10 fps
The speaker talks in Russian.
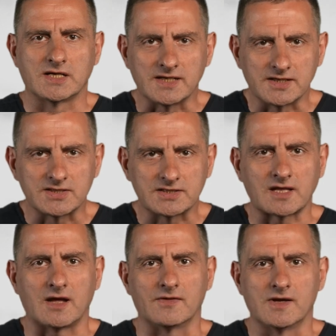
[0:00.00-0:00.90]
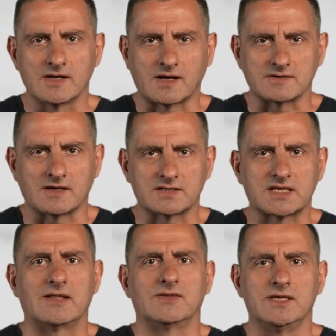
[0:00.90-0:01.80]
Кыргызстан,
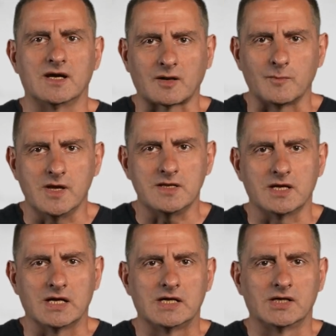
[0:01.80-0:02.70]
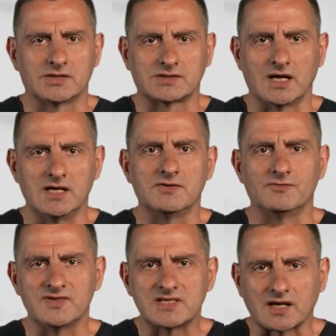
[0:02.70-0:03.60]
Казахстан и Армения стали
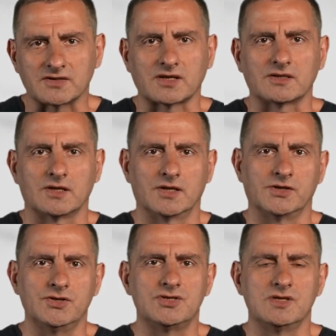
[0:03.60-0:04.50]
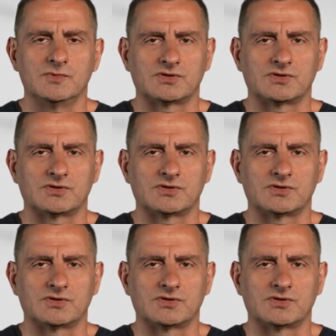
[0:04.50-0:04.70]
высокотехнологичными